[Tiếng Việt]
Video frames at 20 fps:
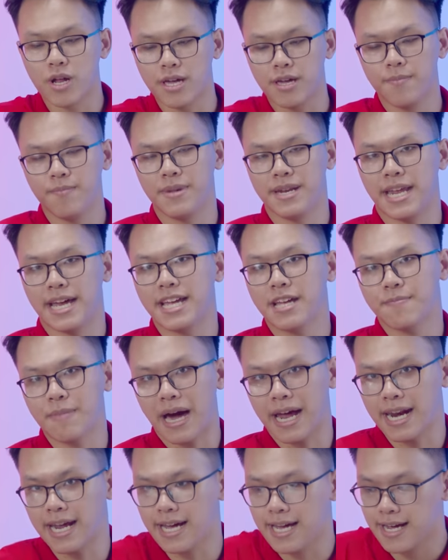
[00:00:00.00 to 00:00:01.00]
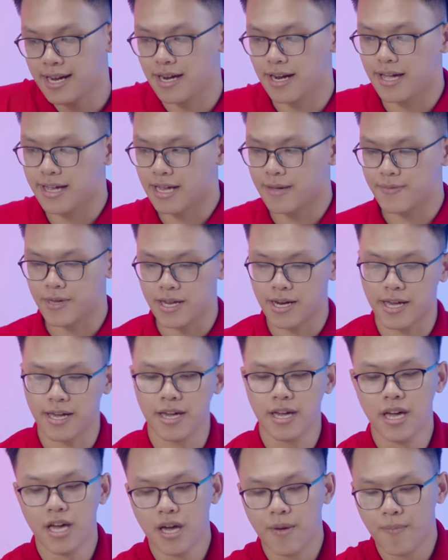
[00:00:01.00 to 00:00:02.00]
này, mình đánh kịch bản này, đây anh em thấy đây,
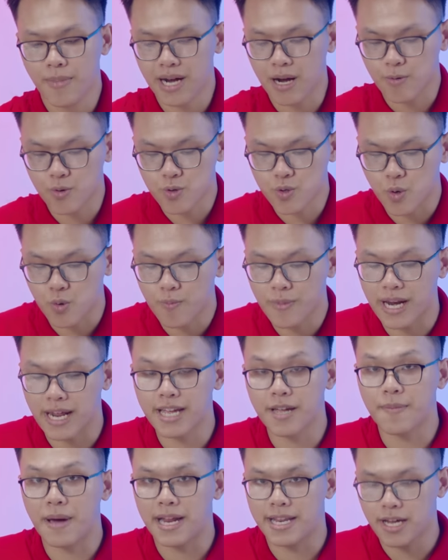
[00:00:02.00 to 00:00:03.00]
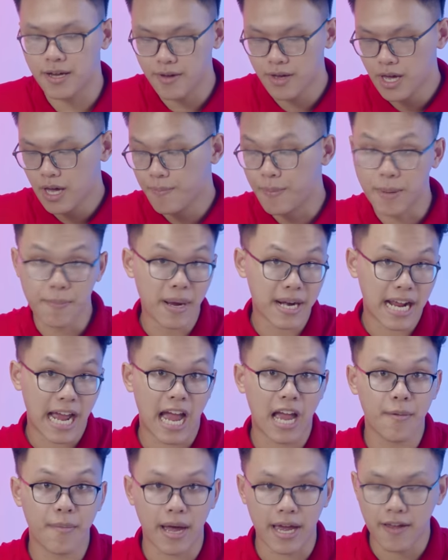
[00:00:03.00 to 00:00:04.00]
mình lọc thông số, mình đánh kịch bản nhá, mình bật cả
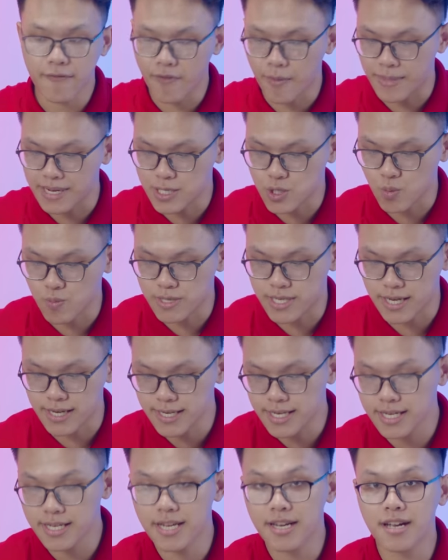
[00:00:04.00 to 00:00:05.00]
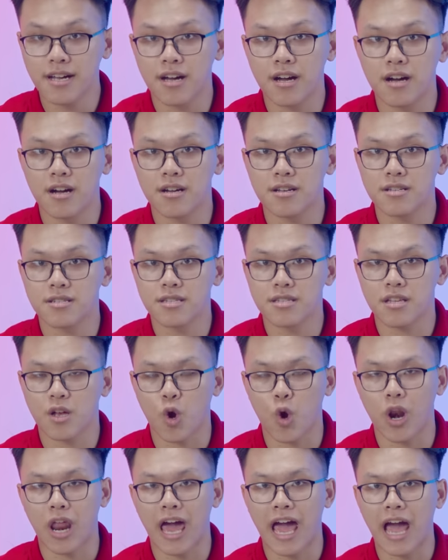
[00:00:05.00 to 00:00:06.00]
hai máy và mình dùng chính trên chiếc
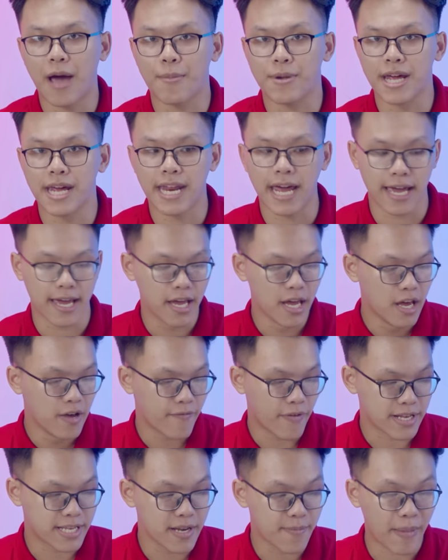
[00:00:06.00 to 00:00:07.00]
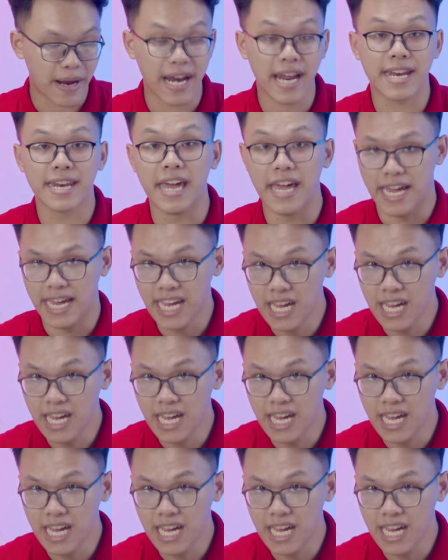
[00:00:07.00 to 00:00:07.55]
uh, gọi là a em đê này, và chiếc máy này để